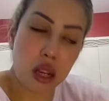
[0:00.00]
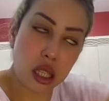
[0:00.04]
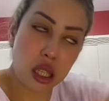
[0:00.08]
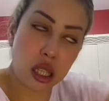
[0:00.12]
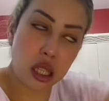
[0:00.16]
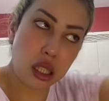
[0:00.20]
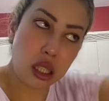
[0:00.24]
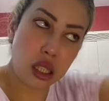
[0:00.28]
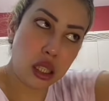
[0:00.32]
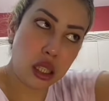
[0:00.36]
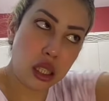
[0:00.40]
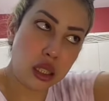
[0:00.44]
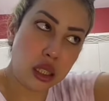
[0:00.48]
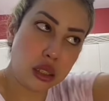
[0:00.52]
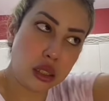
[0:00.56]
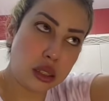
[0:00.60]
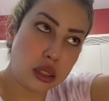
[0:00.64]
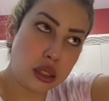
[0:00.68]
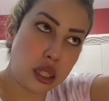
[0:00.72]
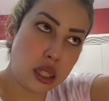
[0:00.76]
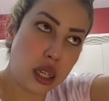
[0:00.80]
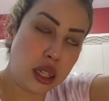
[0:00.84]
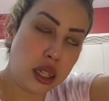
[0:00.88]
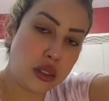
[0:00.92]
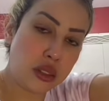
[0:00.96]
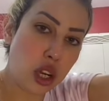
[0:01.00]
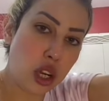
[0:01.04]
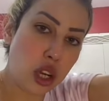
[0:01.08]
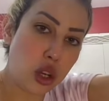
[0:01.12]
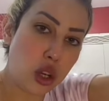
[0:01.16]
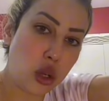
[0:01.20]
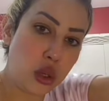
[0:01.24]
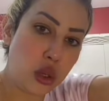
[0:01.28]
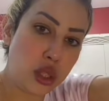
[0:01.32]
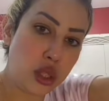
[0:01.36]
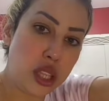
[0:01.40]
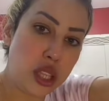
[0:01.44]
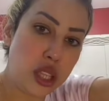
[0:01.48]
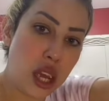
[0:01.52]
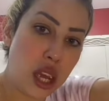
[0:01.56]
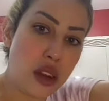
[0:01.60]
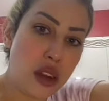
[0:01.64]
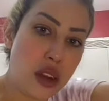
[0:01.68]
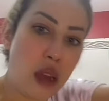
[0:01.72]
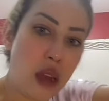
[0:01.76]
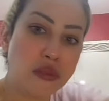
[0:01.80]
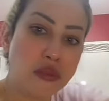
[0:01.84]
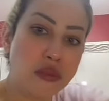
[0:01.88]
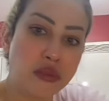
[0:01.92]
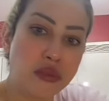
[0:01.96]
قالت لي الله يستر عندها القروعيه
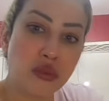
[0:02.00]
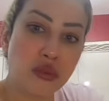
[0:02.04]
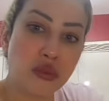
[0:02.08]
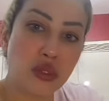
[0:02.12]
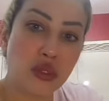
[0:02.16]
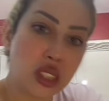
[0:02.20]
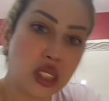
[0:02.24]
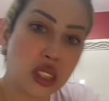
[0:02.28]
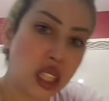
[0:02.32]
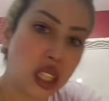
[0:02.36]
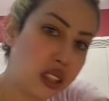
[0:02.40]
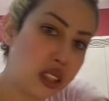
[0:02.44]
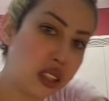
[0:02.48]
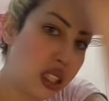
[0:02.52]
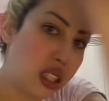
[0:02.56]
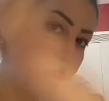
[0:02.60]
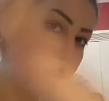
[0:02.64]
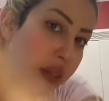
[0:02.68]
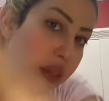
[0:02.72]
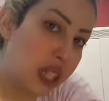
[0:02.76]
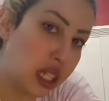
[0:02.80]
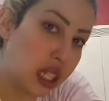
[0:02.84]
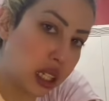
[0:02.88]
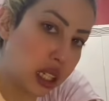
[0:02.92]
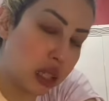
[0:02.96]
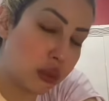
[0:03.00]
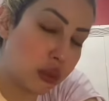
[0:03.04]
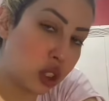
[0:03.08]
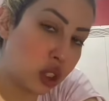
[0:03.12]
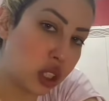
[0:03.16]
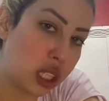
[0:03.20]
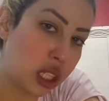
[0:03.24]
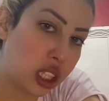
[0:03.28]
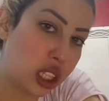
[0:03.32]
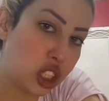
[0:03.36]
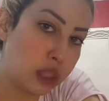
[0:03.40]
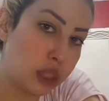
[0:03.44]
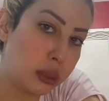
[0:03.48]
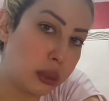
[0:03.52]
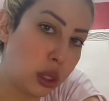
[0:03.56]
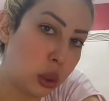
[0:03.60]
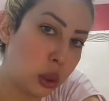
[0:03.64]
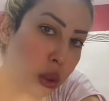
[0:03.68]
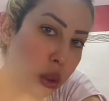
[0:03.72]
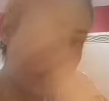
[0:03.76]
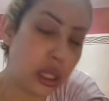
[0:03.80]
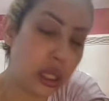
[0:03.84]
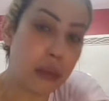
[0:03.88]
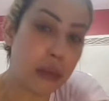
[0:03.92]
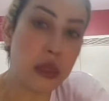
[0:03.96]
هنا كدير دابا قالت المشطه كتجيب
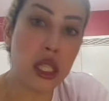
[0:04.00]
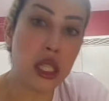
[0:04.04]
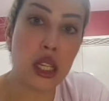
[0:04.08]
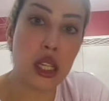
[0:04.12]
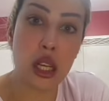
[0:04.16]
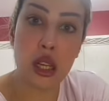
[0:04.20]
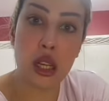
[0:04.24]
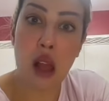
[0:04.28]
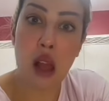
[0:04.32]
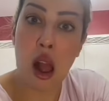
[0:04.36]
القصه من هنا